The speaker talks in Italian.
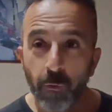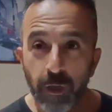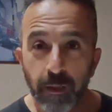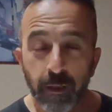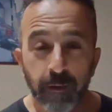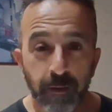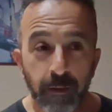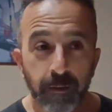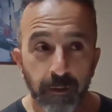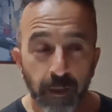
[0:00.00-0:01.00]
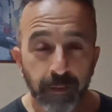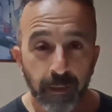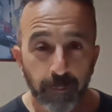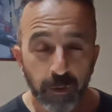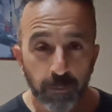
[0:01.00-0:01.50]
quindi sì, sì,
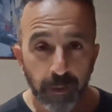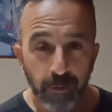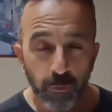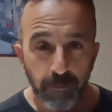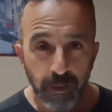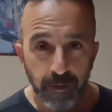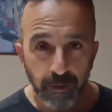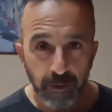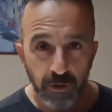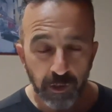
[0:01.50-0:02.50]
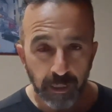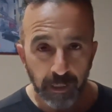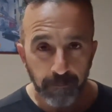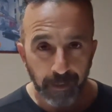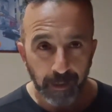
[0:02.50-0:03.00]
avete capito bene, un mixer
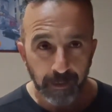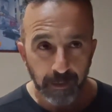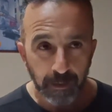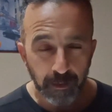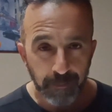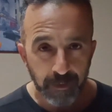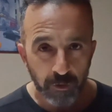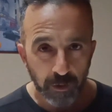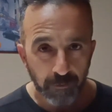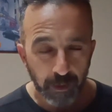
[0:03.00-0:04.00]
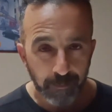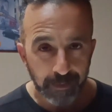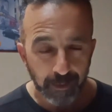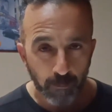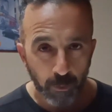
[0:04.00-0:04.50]
digitale ma di dimensioni
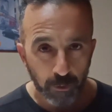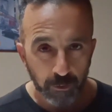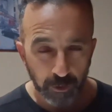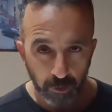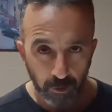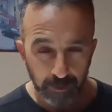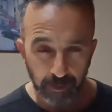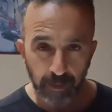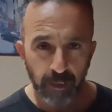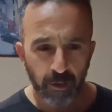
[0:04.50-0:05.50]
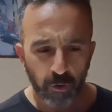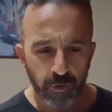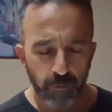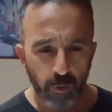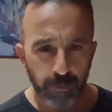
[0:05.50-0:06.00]
veramente molto ridotte.
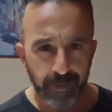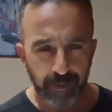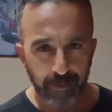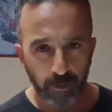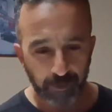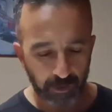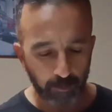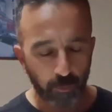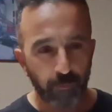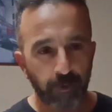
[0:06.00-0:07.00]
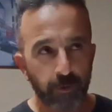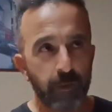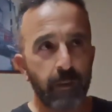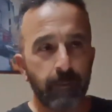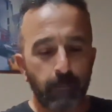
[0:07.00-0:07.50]
Oggi ve lo presento, facciamo un
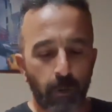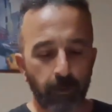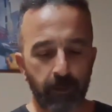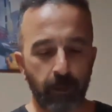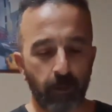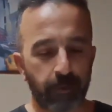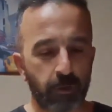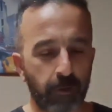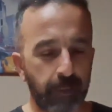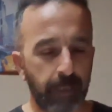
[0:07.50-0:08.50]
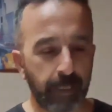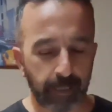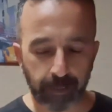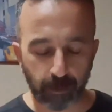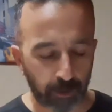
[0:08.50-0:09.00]
velocissimo unboxing, ve lo facciamo vedere
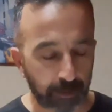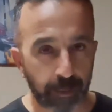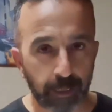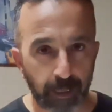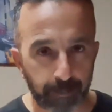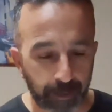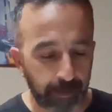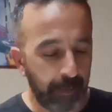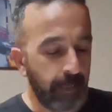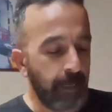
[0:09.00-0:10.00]
anche con la telecamera